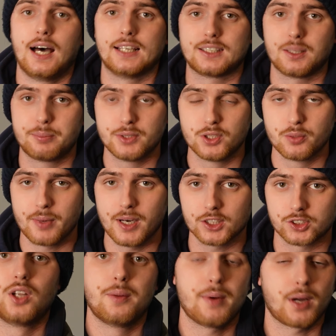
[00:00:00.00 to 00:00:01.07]
un tapis de
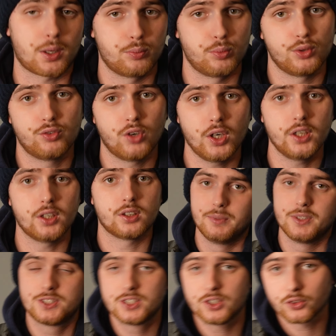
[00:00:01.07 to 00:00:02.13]
marche de la marque Modevoy.
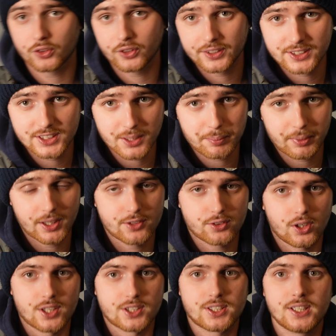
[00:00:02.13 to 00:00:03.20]
Mais si on en a déjà parlé
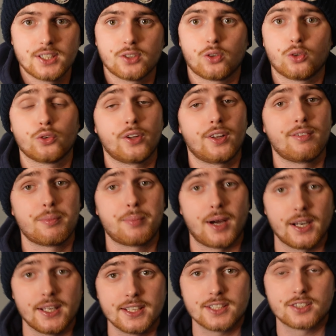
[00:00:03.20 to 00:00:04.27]
sur la chaîne, on en avait
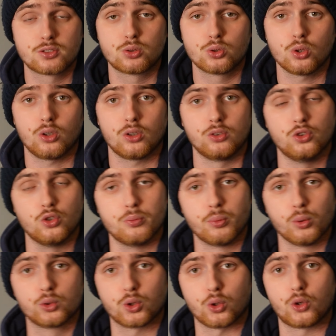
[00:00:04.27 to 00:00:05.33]
parlé sur une
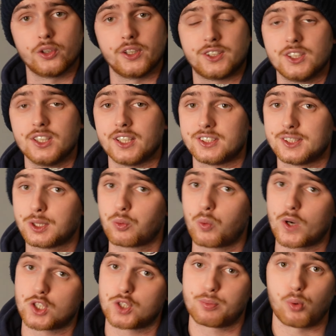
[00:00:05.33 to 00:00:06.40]
montre connectée, la
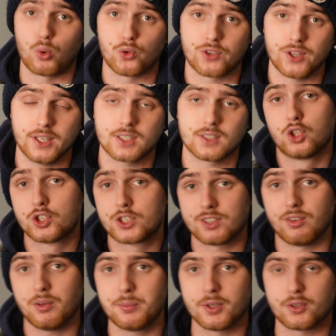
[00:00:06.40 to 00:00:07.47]
TicWatch Pro 5, que je
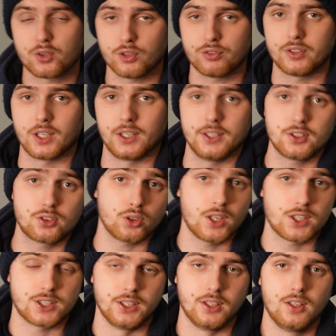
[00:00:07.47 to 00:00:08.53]
t'avais bien sûr fait gagner sur
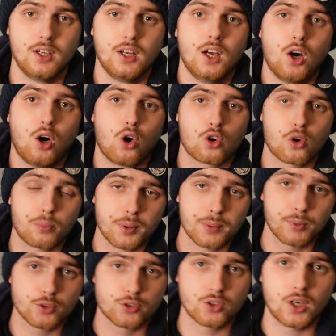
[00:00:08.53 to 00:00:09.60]
la chaîne. En
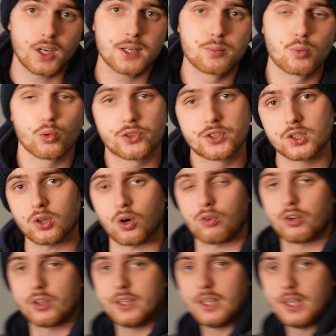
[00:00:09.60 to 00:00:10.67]
complément de cela, ils m'ont aussi
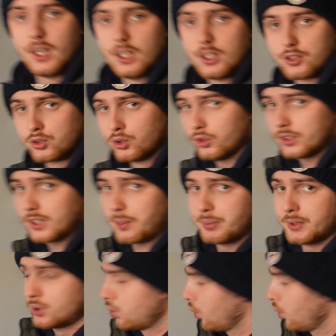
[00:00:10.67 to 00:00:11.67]
envoyé ce tapis de